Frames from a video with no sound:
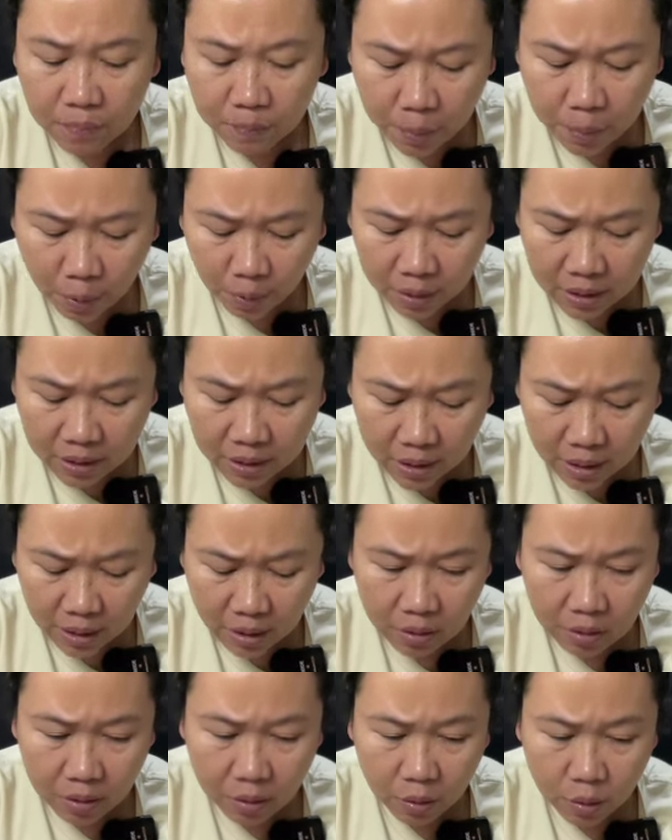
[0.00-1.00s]
Blok aja.
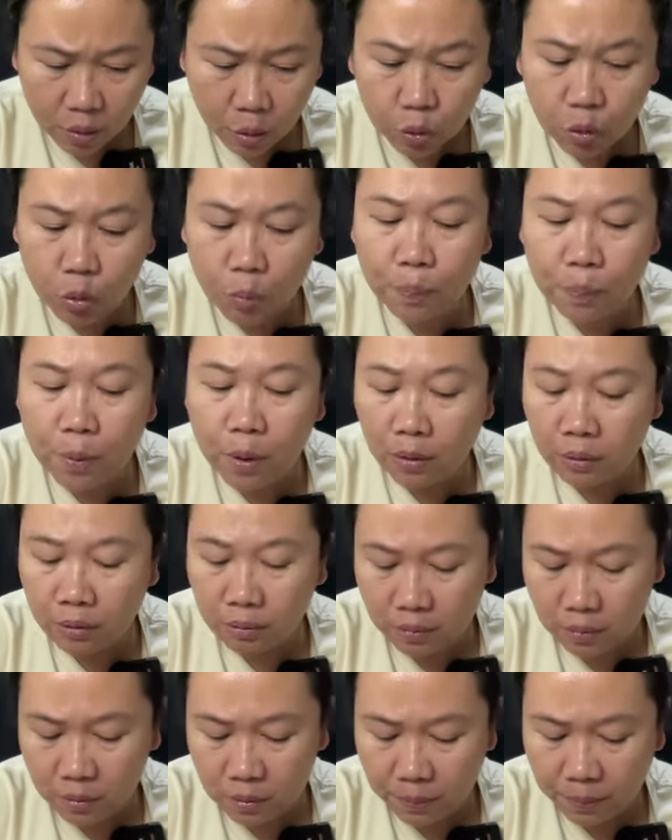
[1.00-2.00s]
Go to block
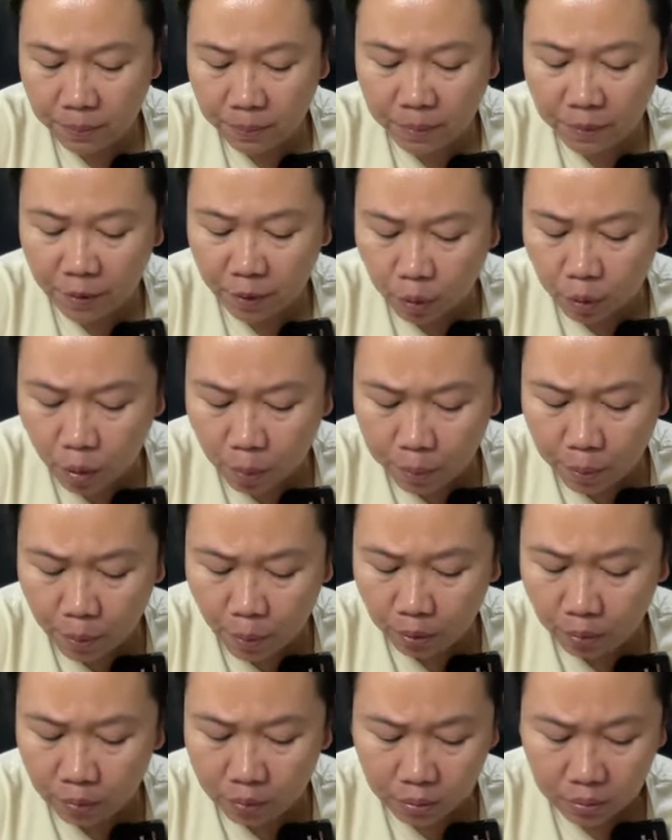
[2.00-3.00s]
before go
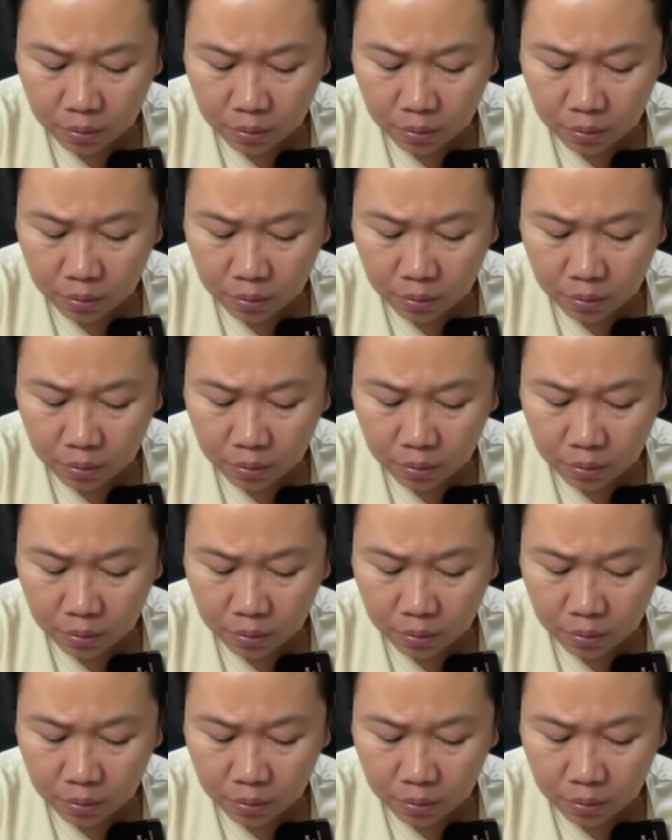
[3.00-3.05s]
block.